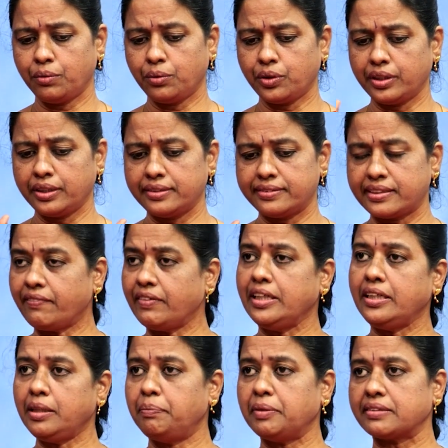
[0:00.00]
ஒரு
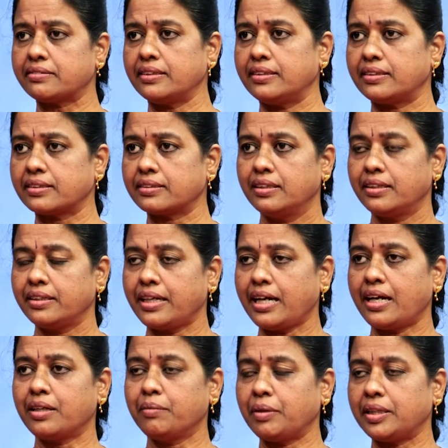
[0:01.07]
செவன்டி பர்சன்ட்
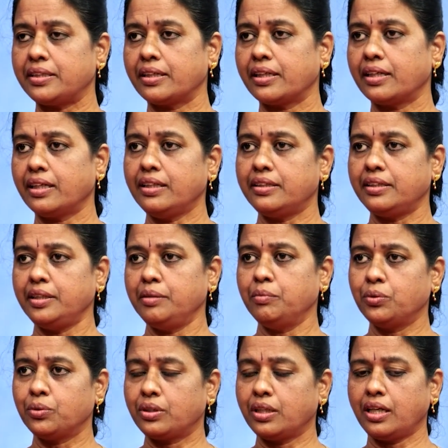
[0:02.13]
யாருன்னு பார்த்தீங்கன்னா
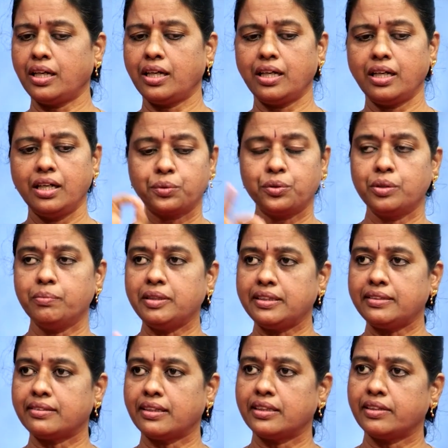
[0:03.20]
திமுக
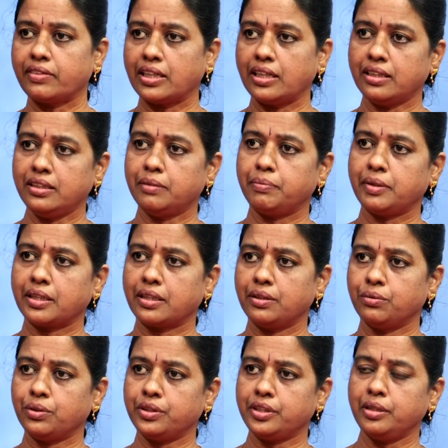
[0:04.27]
குடும்பத்தை சார்ந்தவர்களாக இருப்பார்கள்
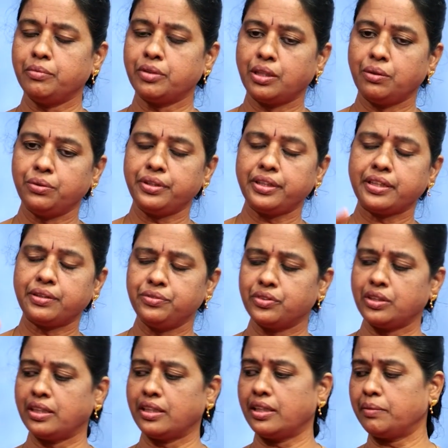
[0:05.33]
ஒன்று திமுக ஒன்றிய
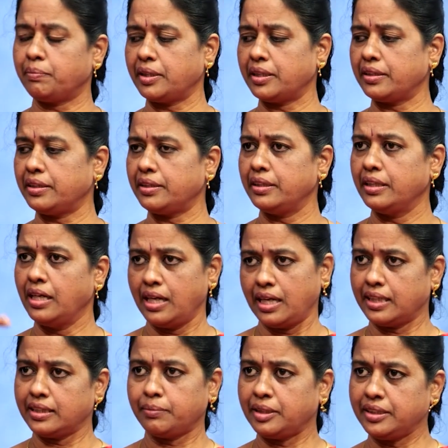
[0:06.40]
கவுன்சிலராக இருப்பார்
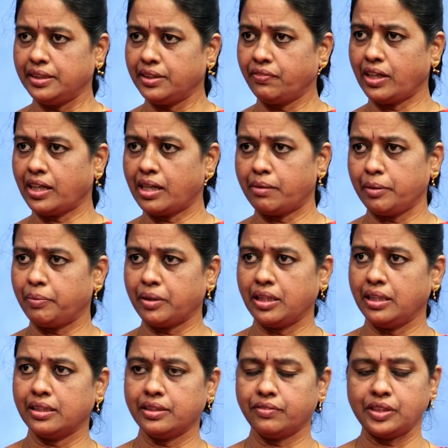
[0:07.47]
அந்த மாதிரி நிர்வாக
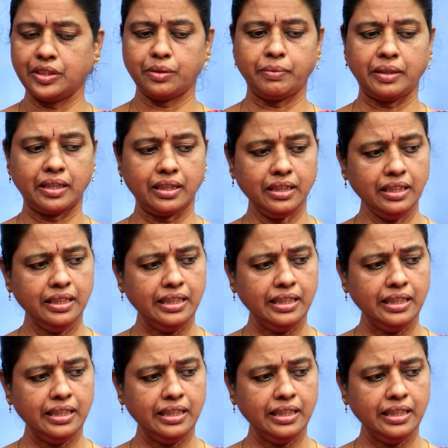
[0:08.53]
அமைப்புகள்லேருந்து வந்திருப்பாங்க